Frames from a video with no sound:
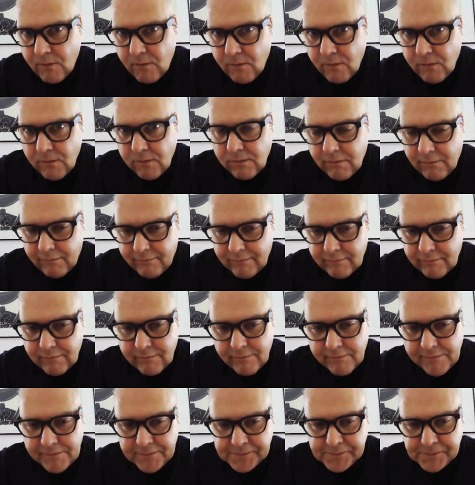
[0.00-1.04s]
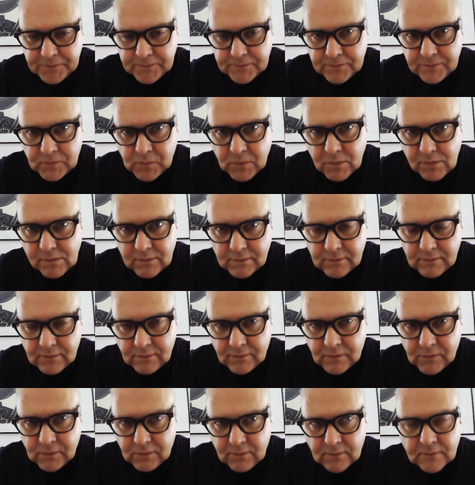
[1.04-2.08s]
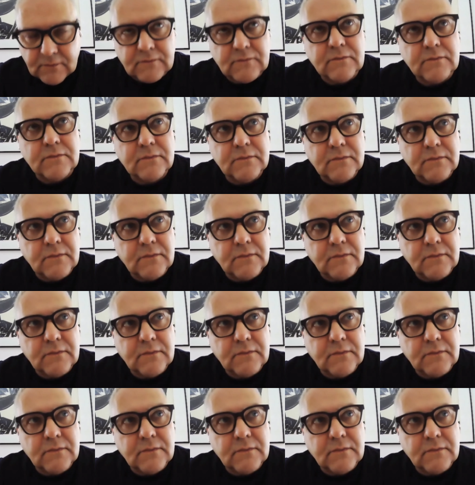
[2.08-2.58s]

Was war das für ein Unternehmen, das Sie da kennenlernten?